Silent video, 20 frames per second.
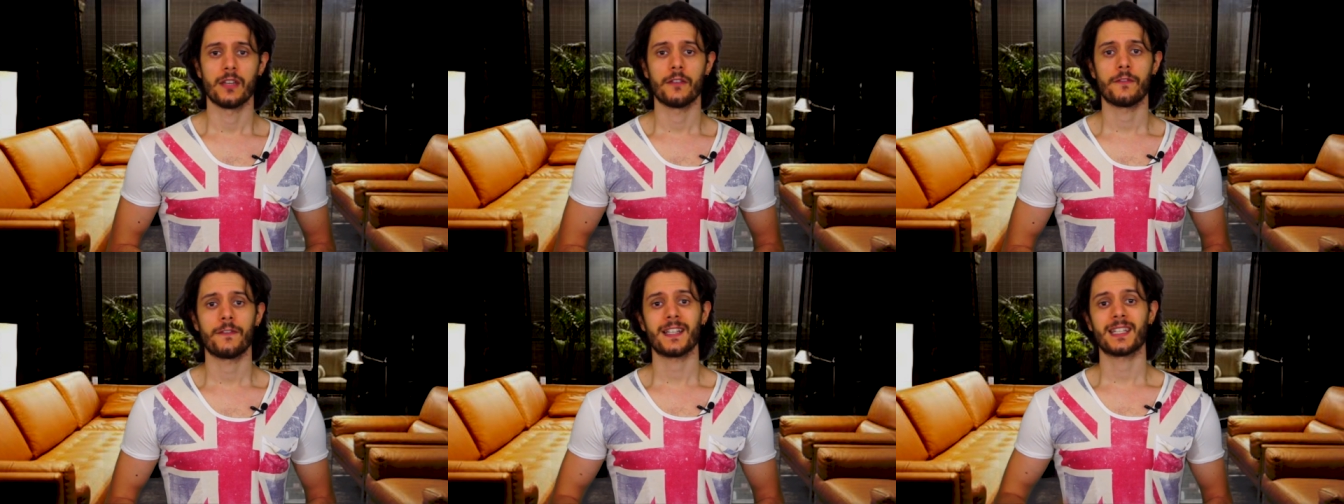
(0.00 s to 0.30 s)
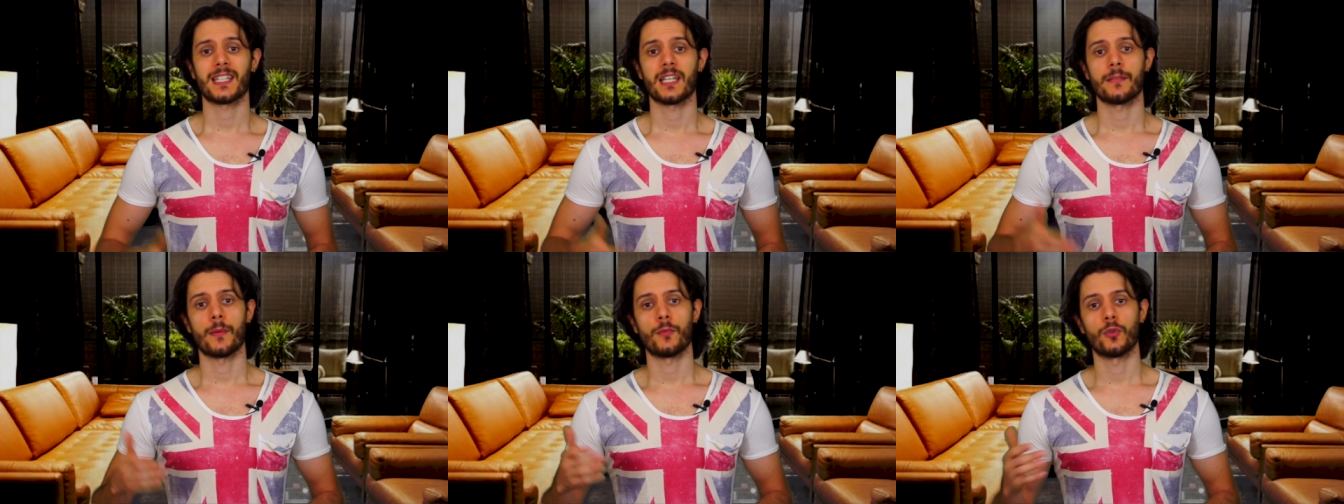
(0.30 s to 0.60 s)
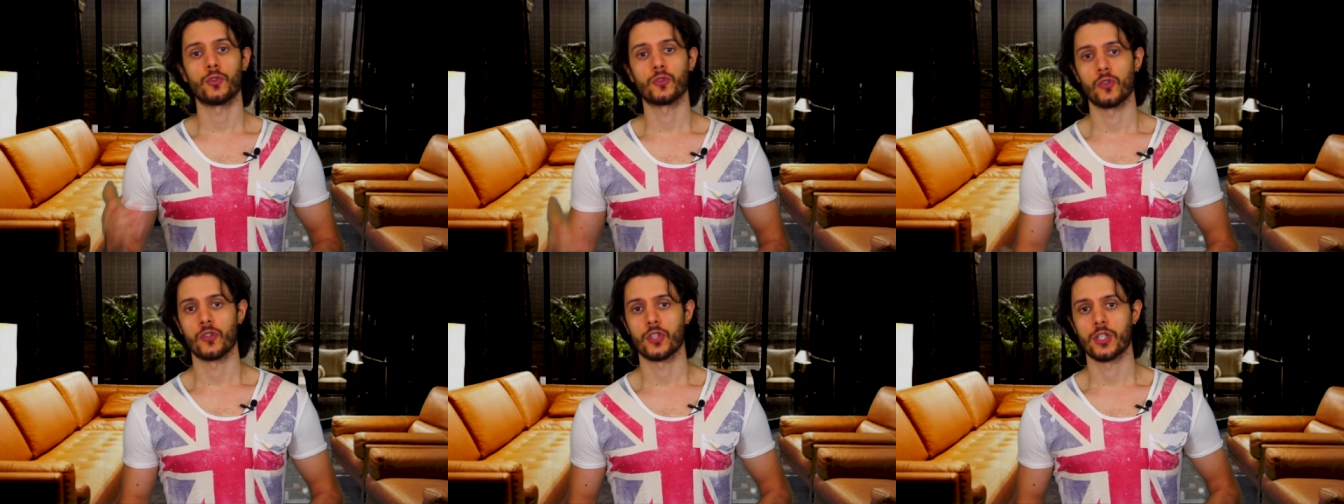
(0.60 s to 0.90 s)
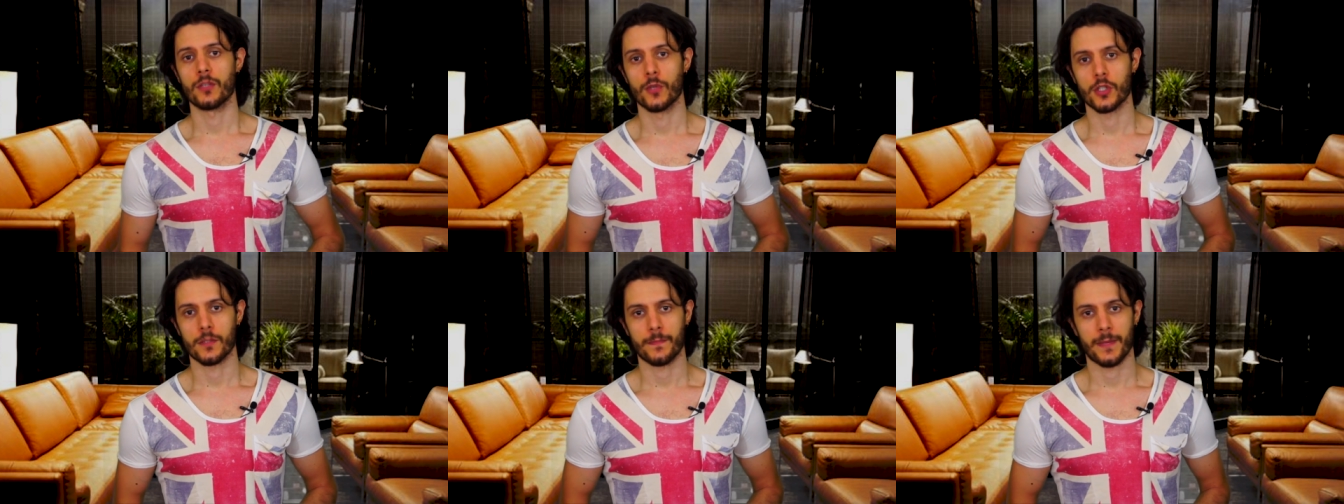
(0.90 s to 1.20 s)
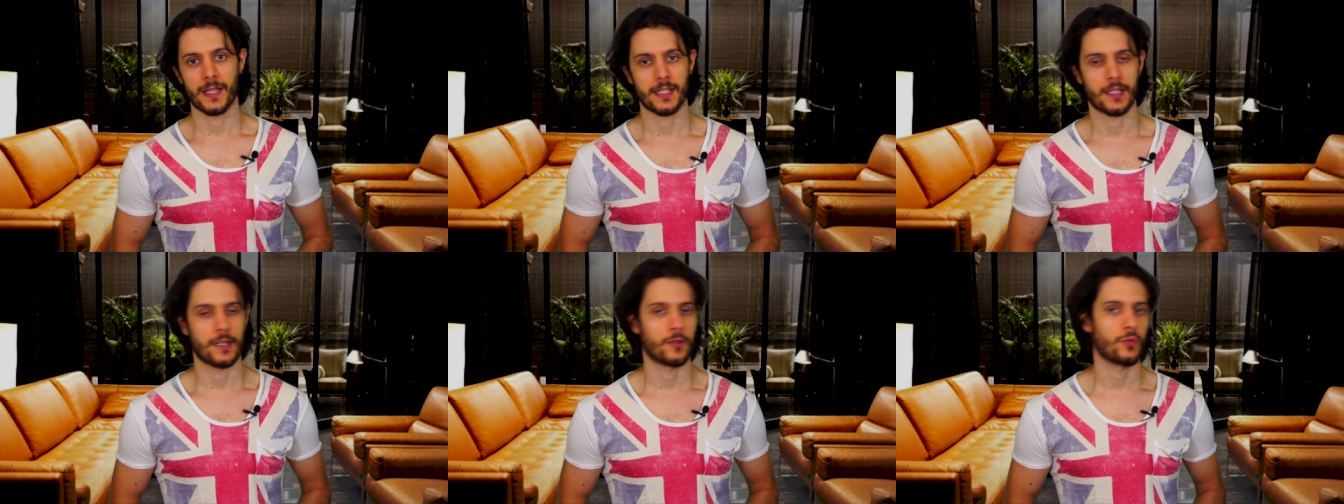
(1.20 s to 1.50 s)
Infatti ama molto il cibo a
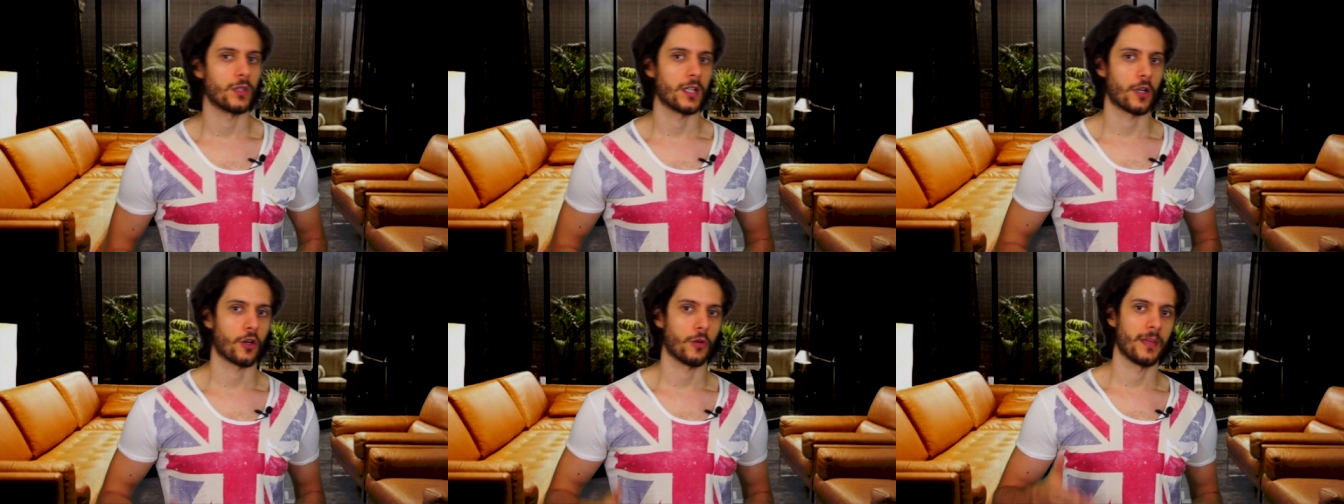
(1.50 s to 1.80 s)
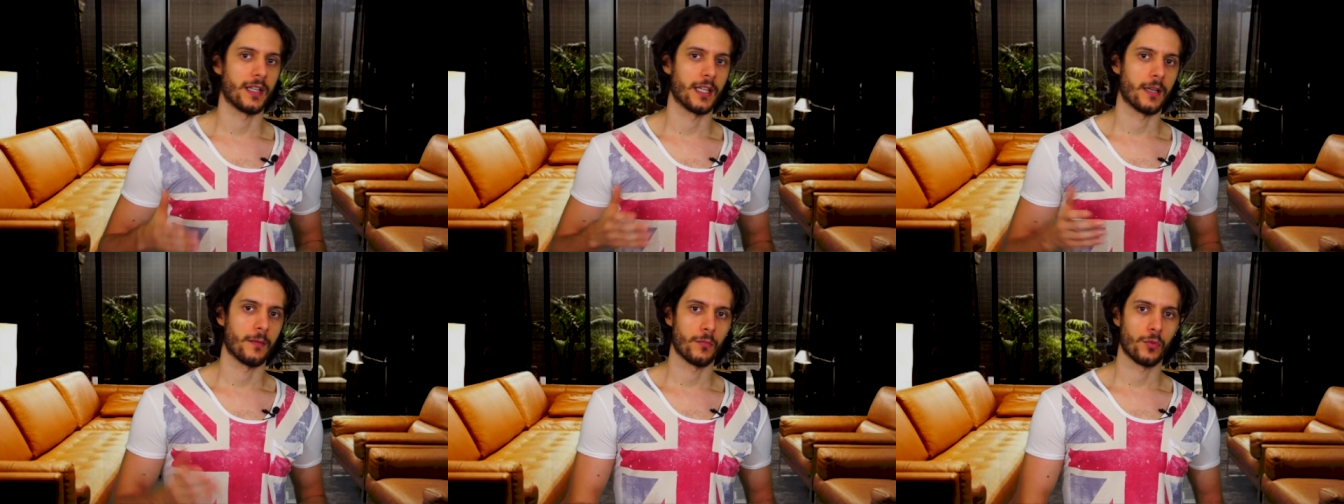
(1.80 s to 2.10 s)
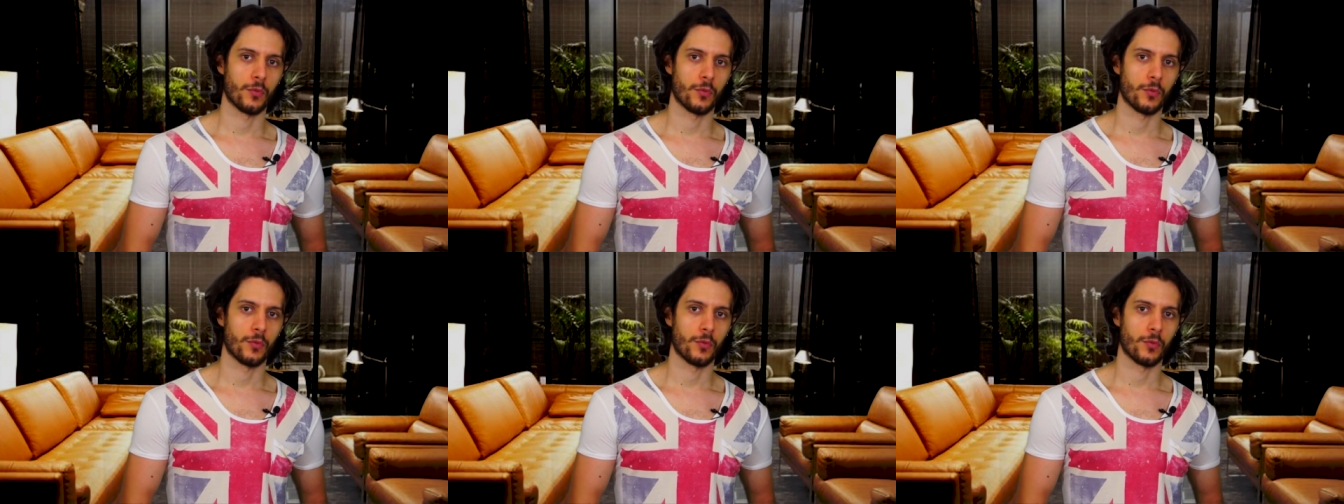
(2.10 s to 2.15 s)
spazzatura come gli